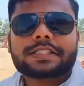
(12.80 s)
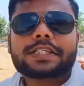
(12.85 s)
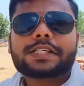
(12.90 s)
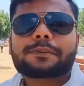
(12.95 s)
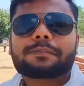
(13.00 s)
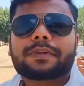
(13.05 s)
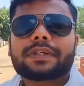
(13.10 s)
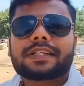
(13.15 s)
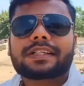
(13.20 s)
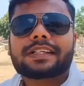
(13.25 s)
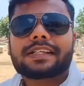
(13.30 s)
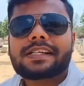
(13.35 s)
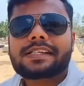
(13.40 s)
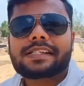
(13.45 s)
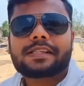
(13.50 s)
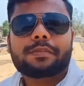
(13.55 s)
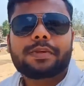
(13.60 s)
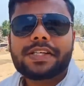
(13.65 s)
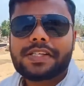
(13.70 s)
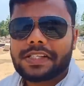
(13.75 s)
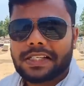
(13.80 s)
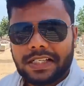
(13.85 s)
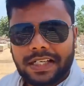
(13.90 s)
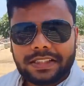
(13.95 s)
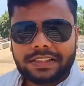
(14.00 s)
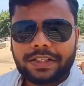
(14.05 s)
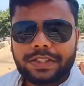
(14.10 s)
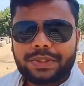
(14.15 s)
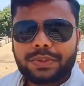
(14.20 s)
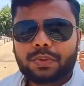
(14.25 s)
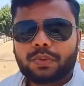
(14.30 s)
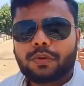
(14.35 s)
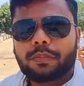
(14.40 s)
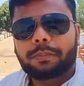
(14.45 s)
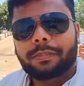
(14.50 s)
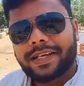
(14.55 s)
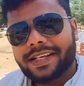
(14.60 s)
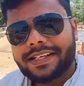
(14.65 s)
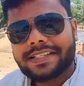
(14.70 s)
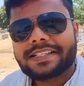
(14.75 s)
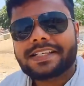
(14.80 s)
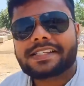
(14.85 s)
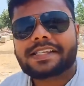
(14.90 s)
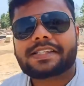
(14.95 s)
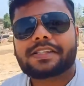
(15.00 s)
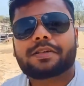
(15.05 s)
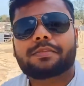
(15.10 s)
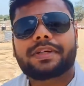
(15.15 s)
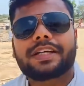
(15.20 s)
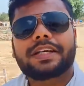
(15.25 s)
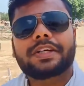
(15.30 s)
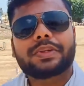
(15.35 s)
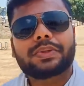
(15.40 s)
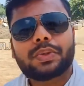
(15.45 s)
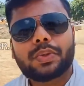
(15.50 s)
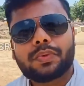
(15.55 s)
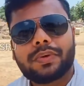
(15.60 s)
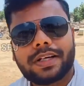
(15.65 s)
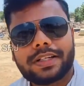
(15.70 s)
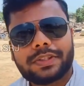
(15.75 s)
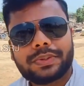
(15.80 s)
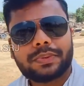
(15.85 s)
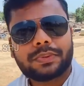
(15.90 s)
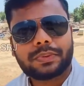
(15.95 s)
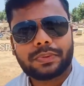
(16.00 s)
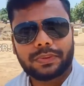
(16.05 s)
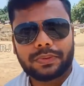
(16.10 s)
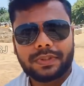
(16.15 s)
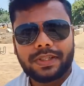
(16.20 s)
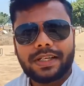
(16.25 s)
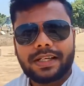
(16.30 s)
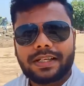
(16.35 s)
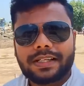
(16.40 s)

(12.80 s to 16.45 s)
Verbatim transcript: जिस पल का सभी सनातनियों को मेरे जैसे सभी हिंदूवादियों को